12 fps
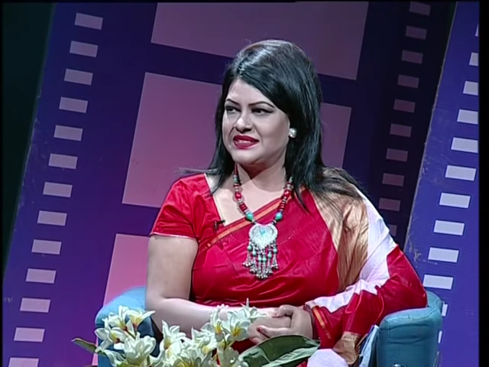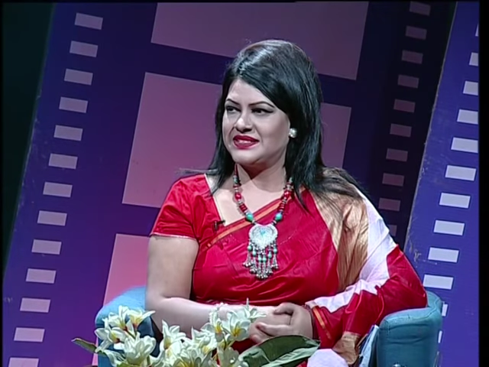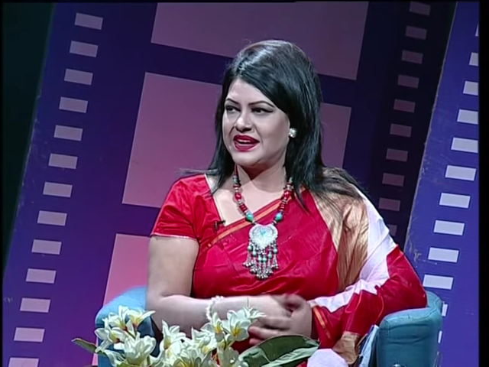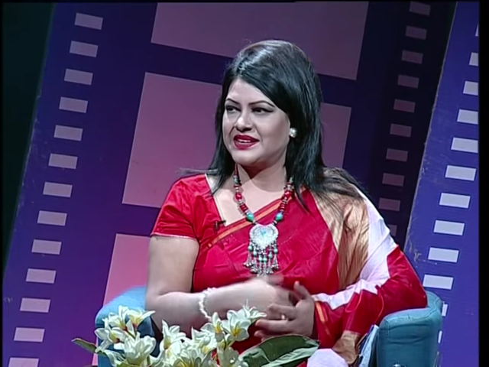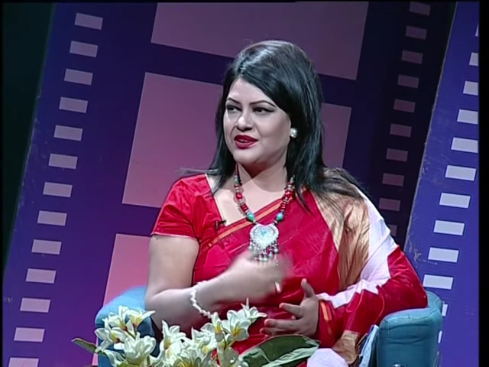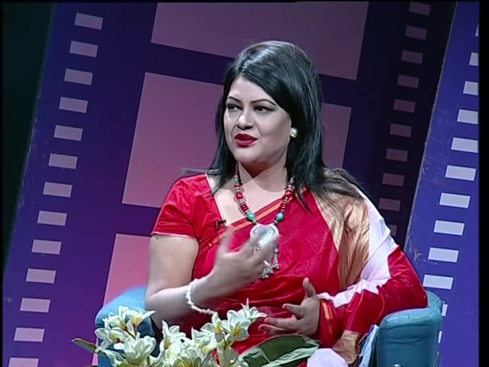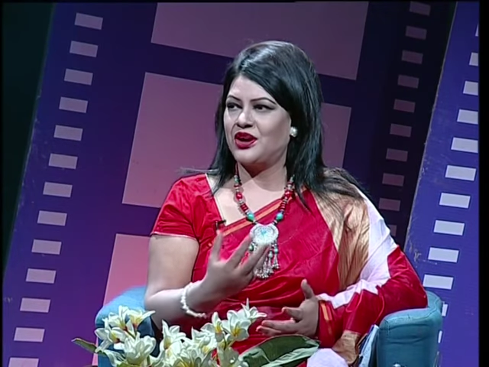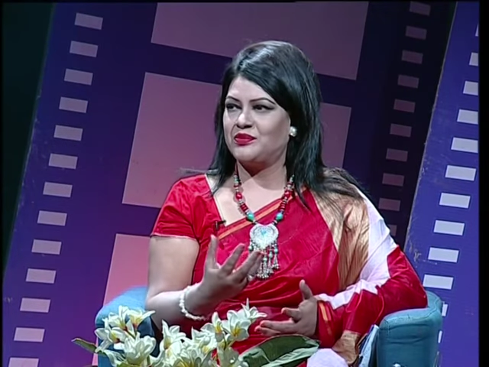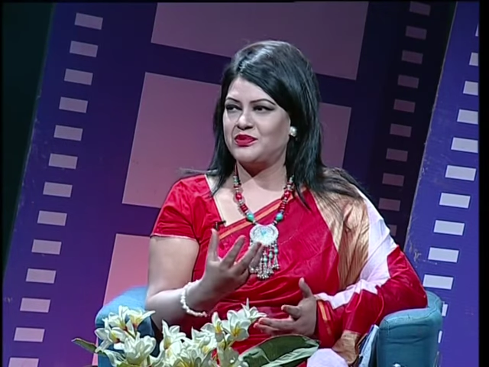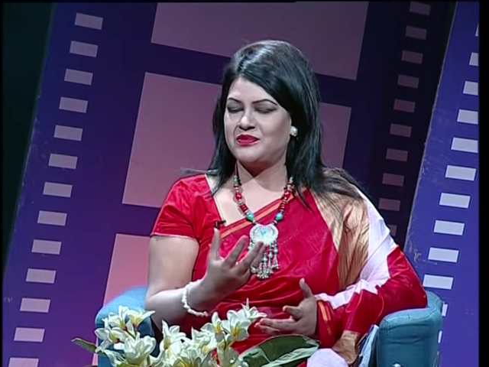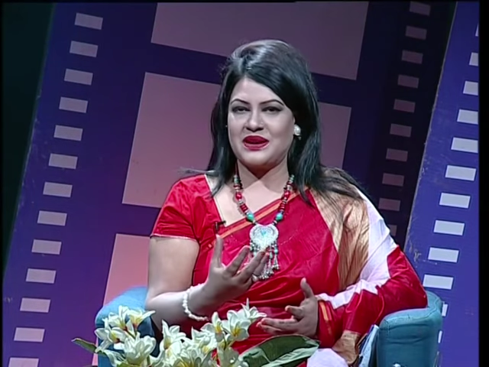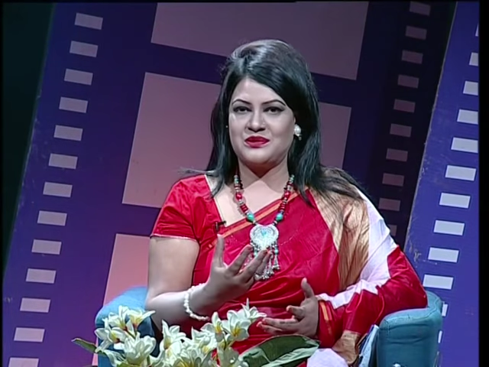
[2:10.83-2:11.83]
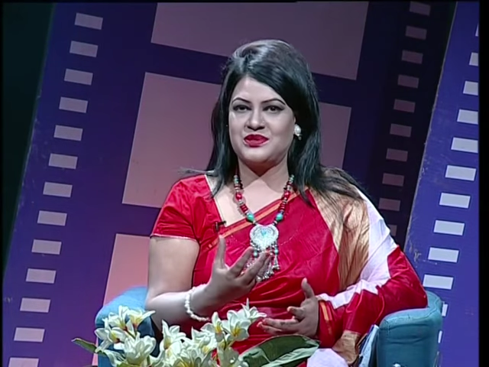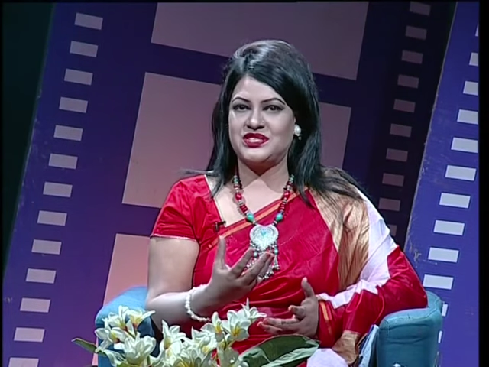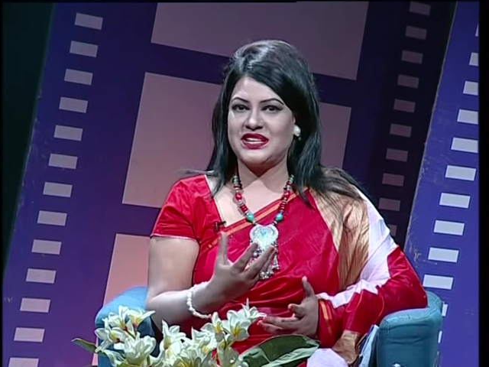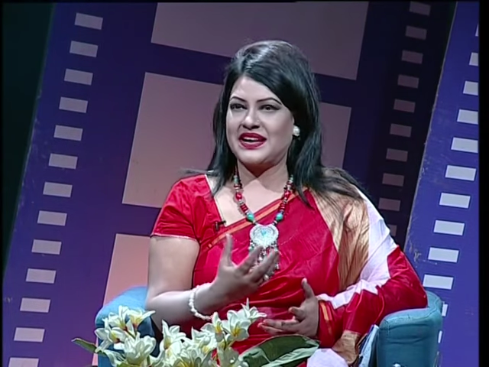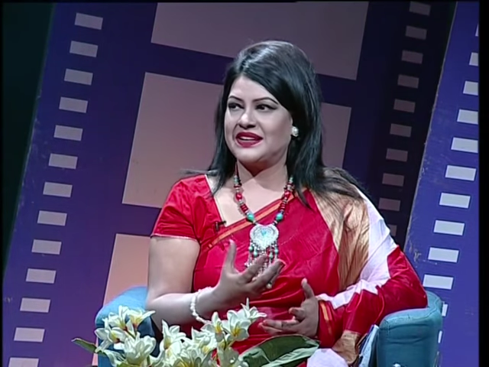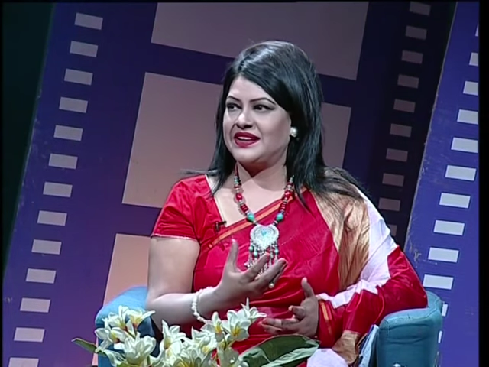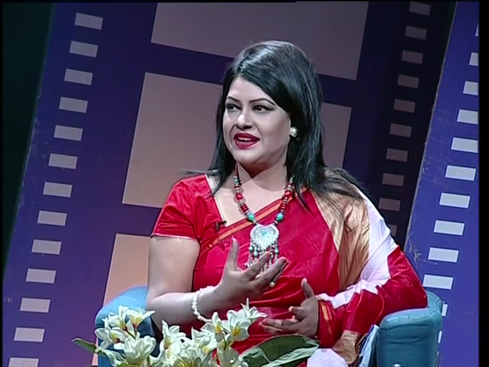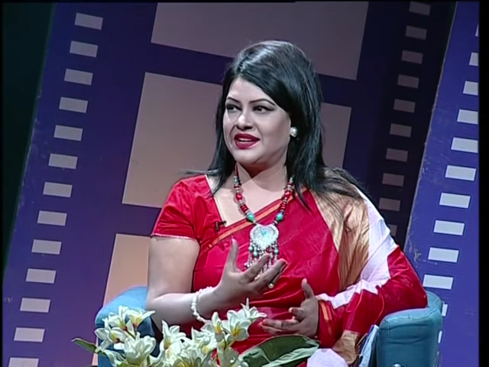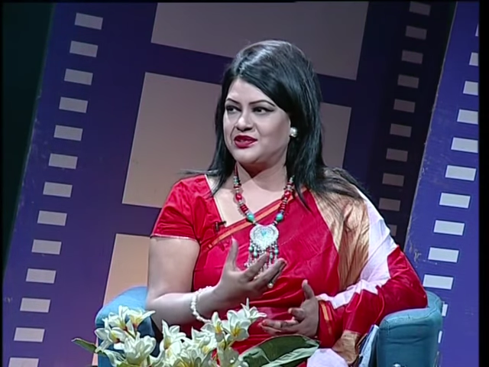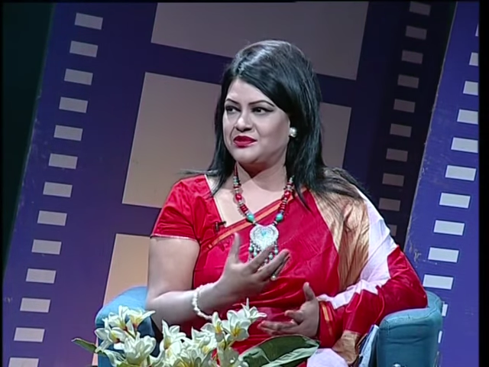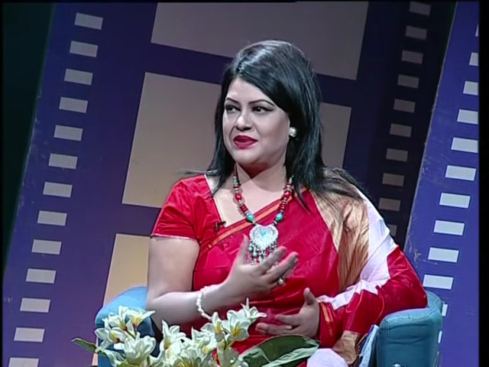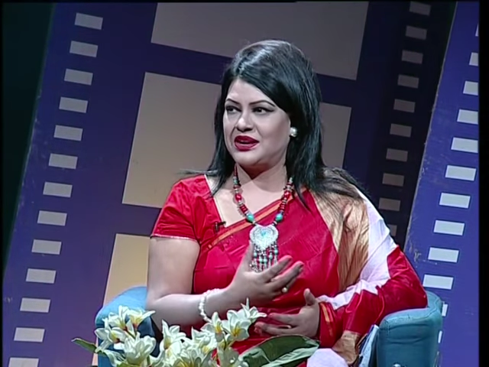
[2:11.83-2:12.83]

যে একটা গল্প মানুষ জানে এত